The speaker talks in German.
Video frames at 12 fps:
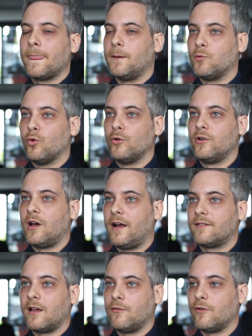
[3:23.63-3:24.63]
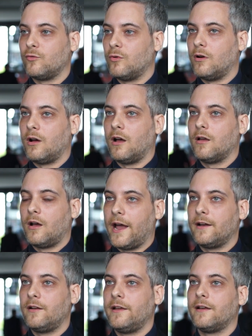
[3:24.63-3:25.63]
Im Grunde heißt einfach nur
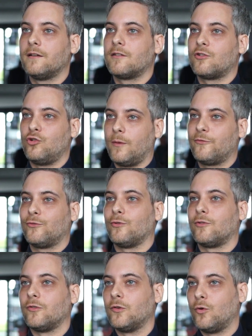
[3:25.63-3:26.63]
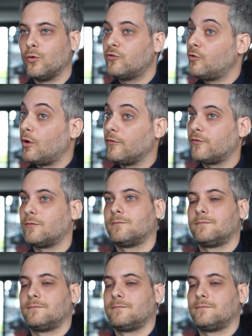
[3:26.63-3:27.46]
einlegen, Knopf drücken und es läuft.